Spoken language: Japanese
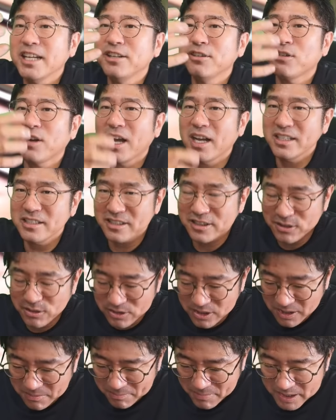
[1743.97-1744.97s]
なりを感じ
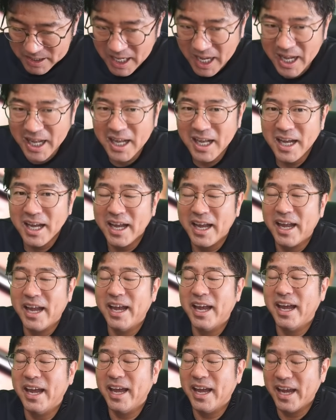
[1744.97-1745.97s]
取って、また、ア
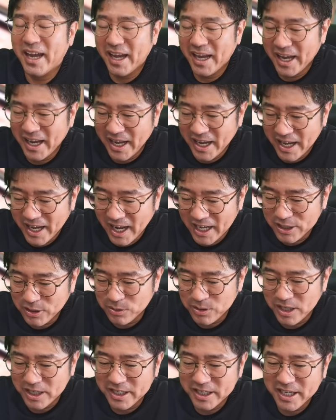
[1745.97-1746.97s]

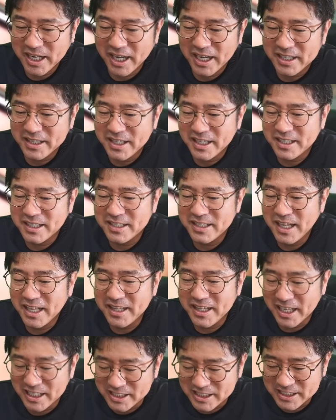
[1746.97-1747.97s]
トリエに帰ってきて、
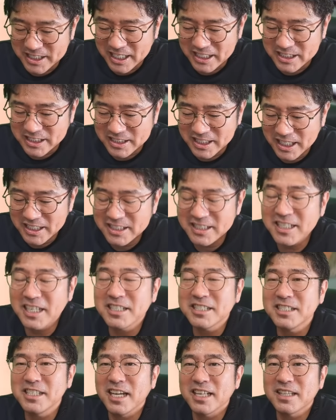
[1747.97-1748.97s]
ねちね
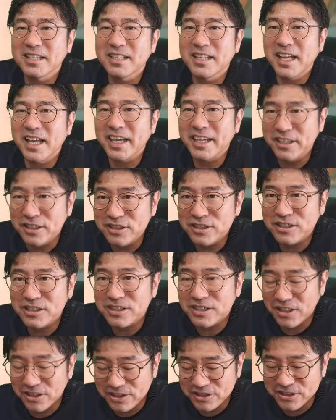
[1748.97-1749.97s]
ちやっている
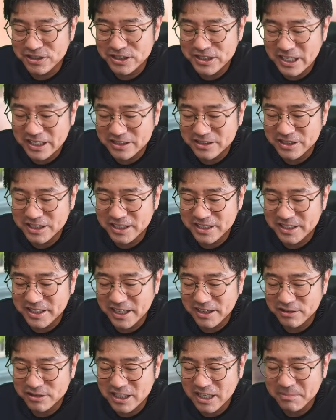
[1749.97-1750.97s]
という作品
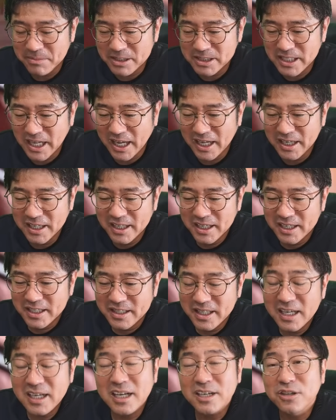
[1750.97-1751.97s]
でございました。
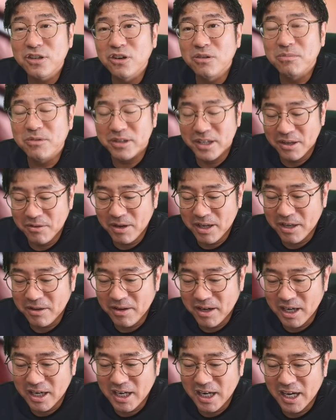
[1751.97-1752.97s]
なんか今日もね、わけ
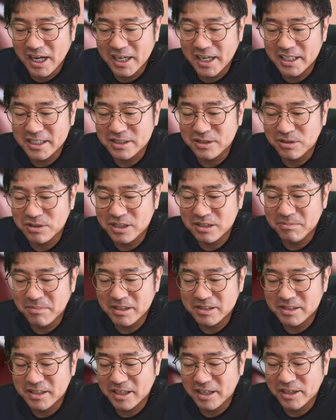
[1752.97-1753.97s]
わからん話をし
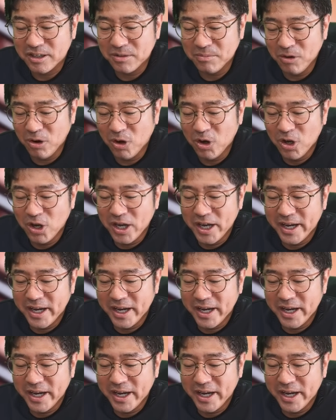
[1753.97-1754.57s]
ましたけども、